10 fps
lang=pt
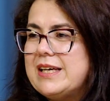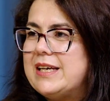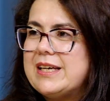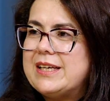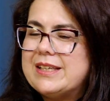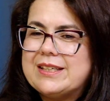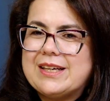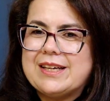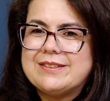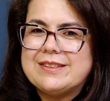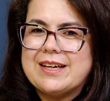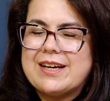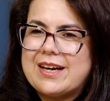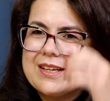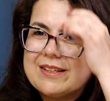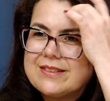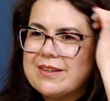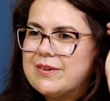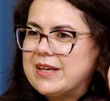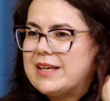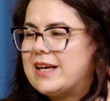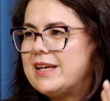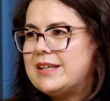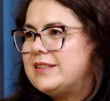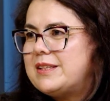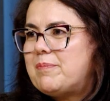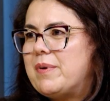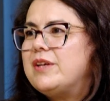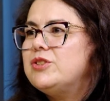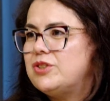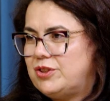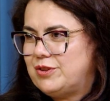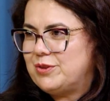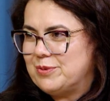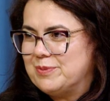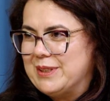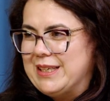É, é, assim, a, a questão é, é, independe disso.